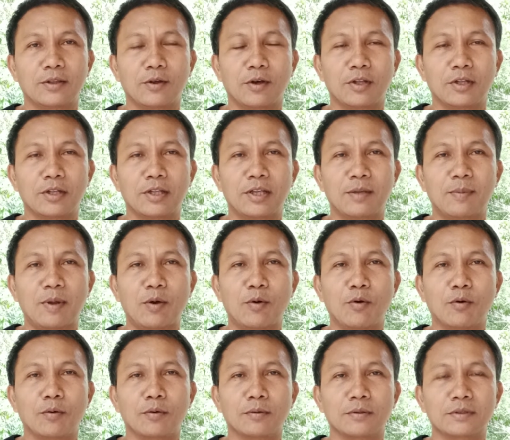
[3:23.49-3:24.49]
ตอนที่พระ
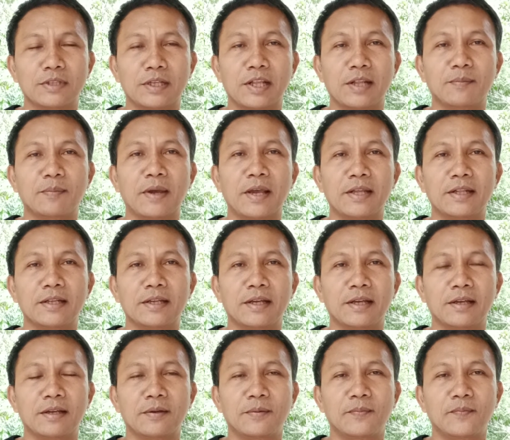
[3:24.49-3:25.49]
องค์เสด็จไปเนี่ย